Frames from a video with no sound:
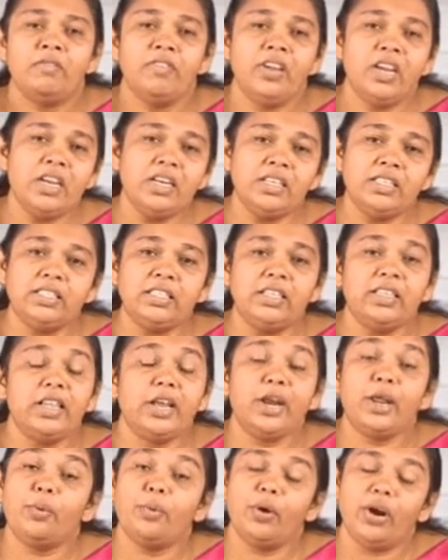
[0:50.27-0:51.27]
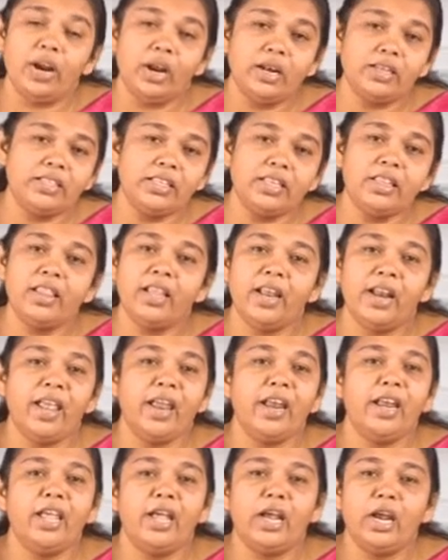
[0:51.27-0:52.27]
வீண் சிந்தனை உங்கள்
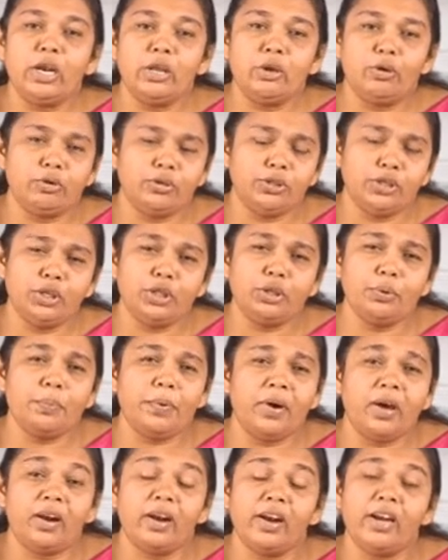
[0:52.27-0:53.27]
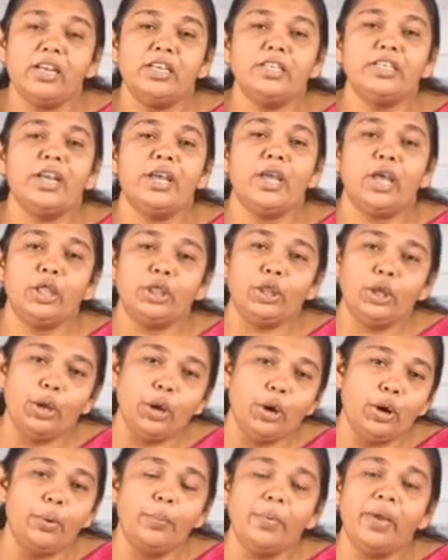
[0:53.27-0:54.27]
சிந்தனையை நீங்கள் யோசித்து பாருங்கள் இன்றைக்கு
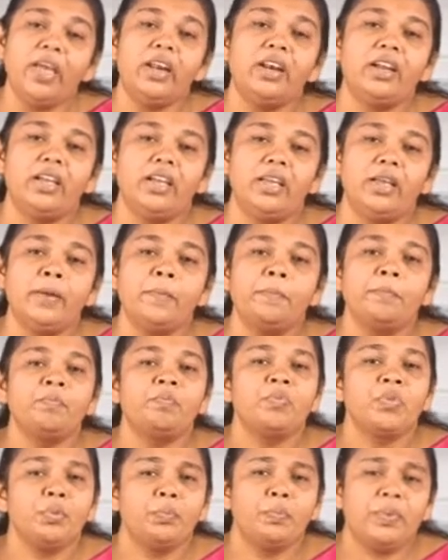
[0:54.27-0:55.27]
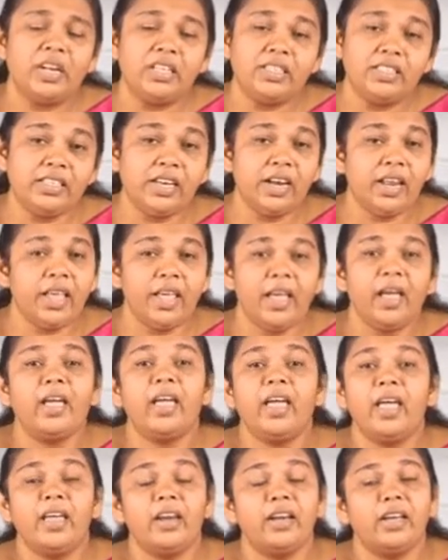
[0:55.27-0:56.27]
எத்தனையோ பேருக்கு பிரச்சனை
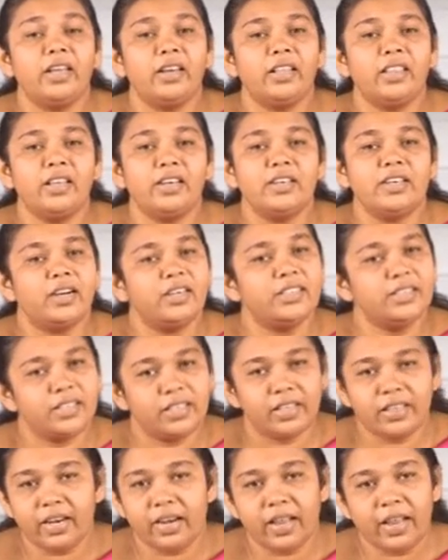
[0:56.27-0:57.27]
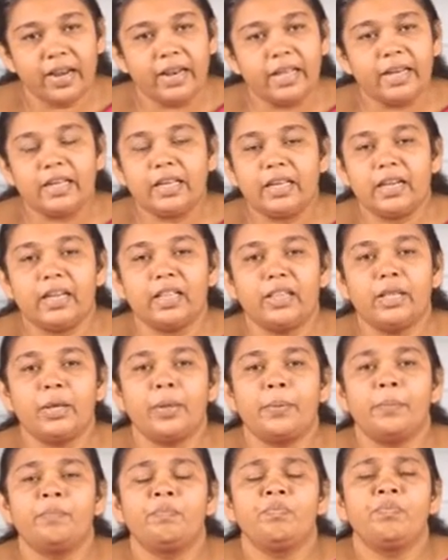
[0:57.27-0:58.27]
எங்கே இருக்கிறது என்றால் சிந்தனையில் இருக்கிறது
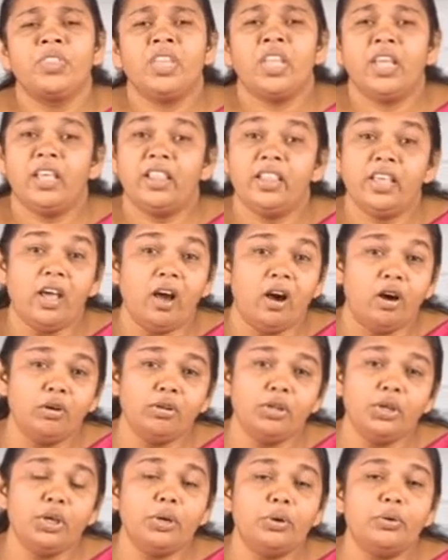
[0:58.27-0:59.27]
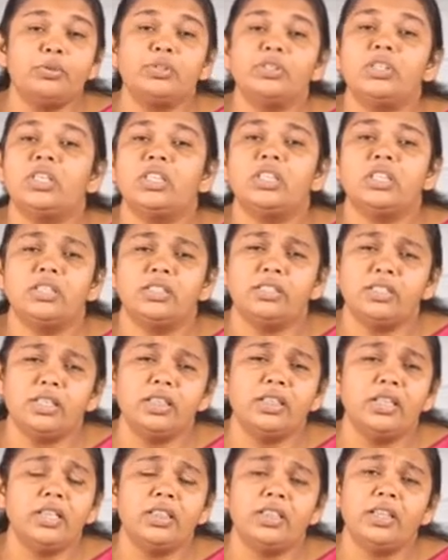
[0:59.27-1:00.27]
எதையாவது யோசித்து
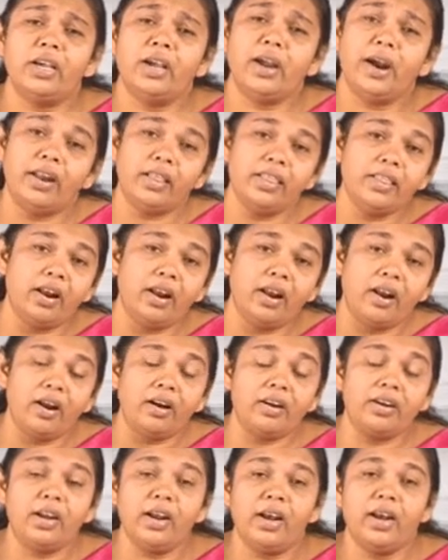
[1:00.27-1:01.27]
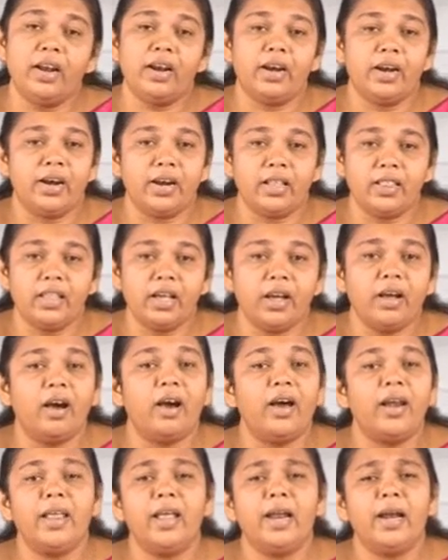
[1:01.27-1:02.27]
சிந்தித்து கடந்த நாட்களில் நடந்த
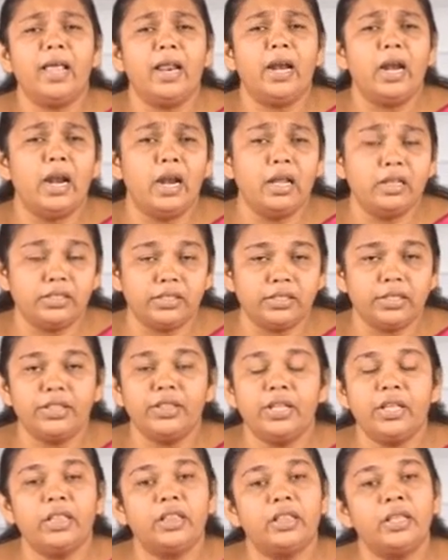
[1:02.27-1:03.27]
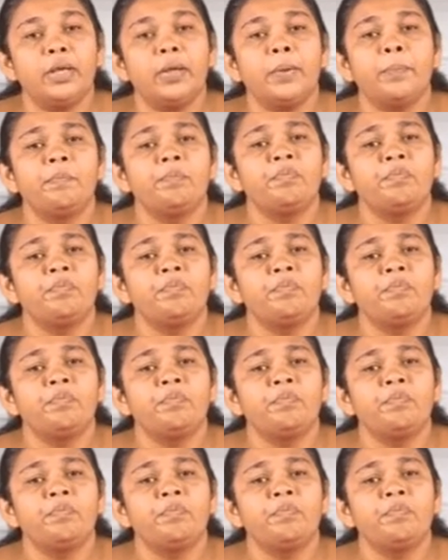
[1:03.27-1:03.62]
காரியங்களை எல்லாம் சிந்தித்து